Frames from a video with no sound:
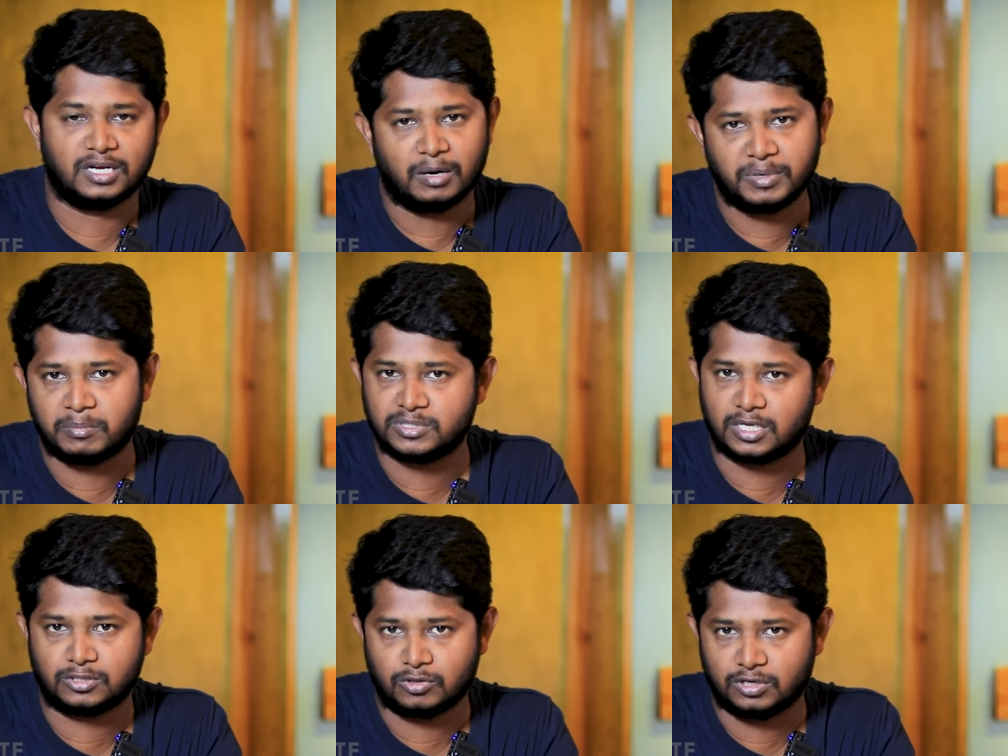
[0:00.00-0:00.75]
அப்படின்னு
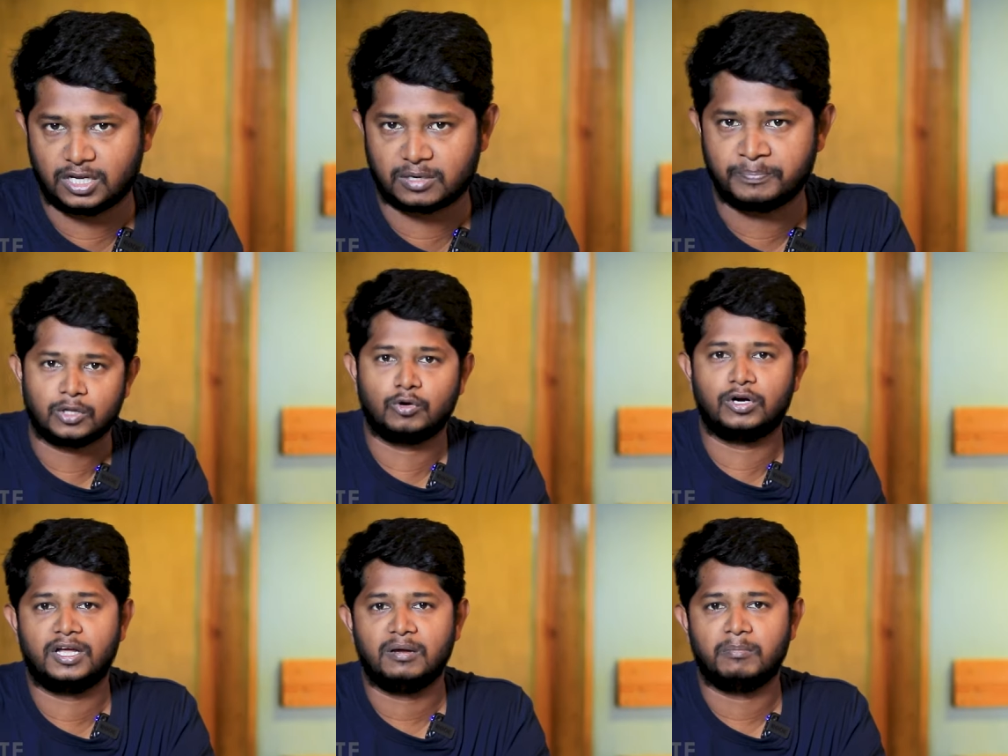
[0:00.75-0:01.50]
அமித்ஷா சொல்கிறார்
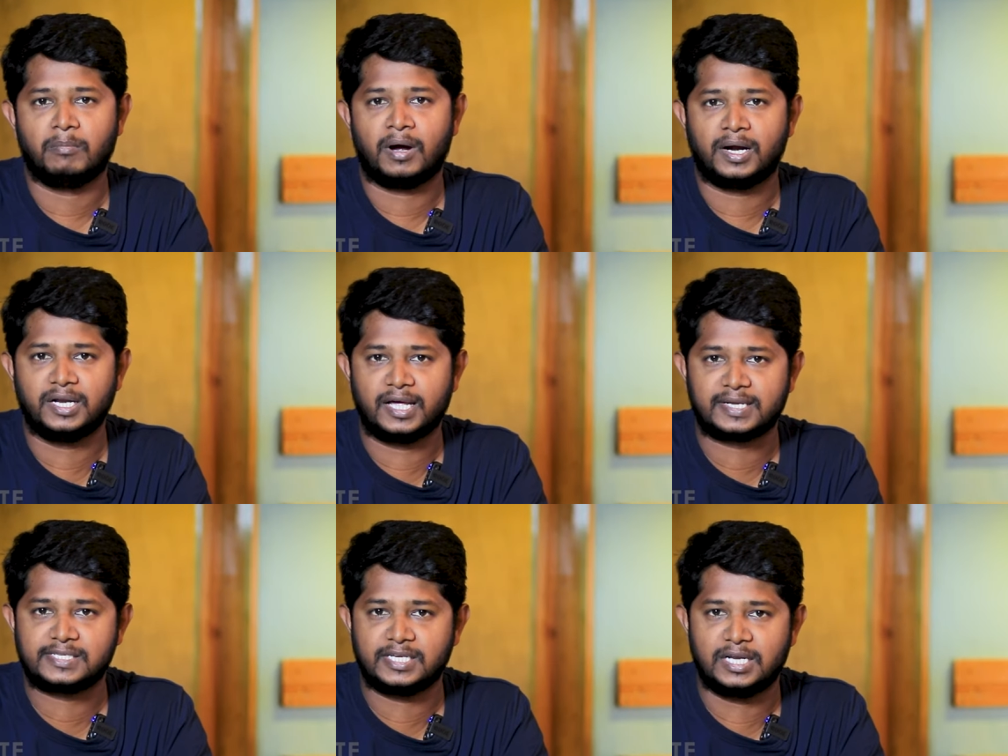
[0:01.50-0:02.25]
அதோட
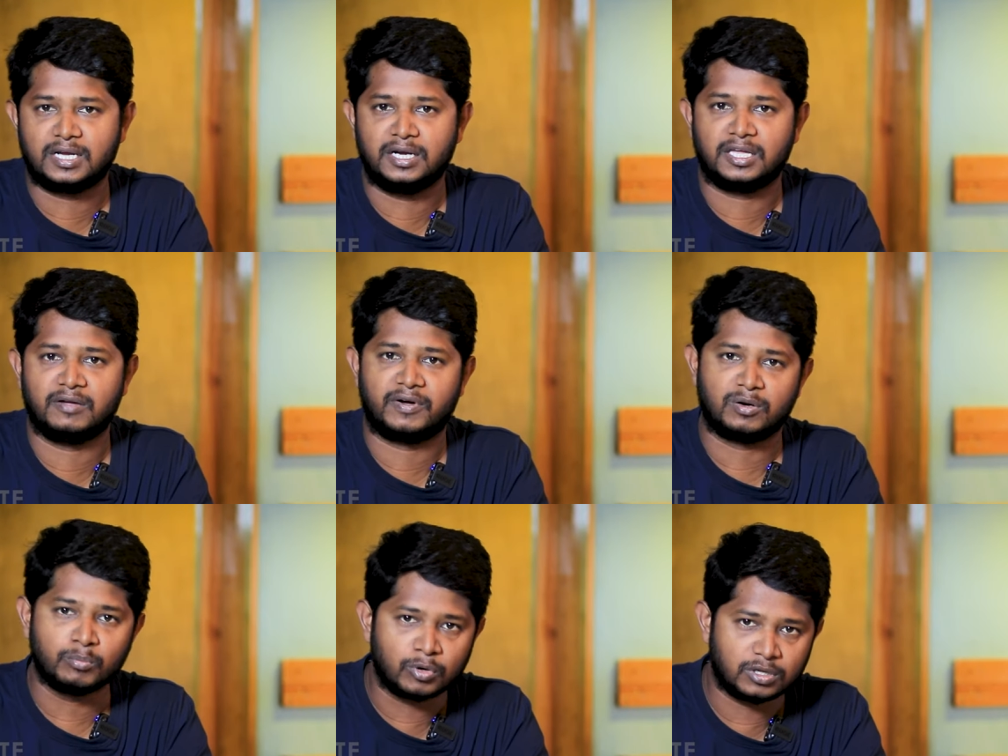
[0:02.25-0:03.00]
மாநில அரசியலுக்கு
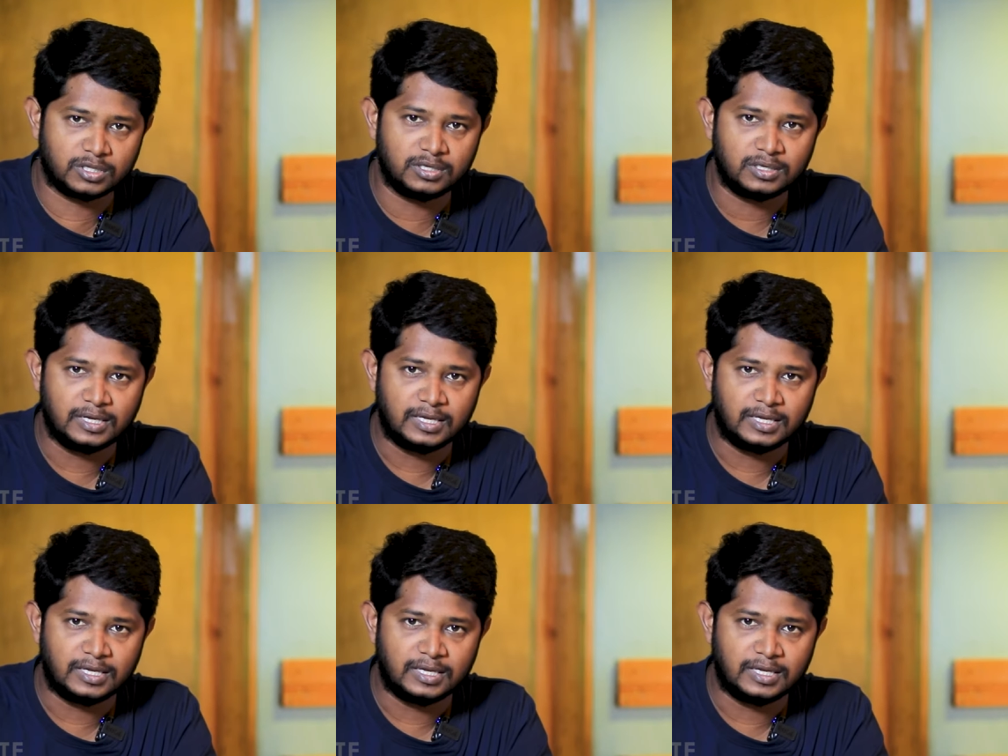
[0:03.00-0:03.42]
நீங்கள் வரும்பொழுது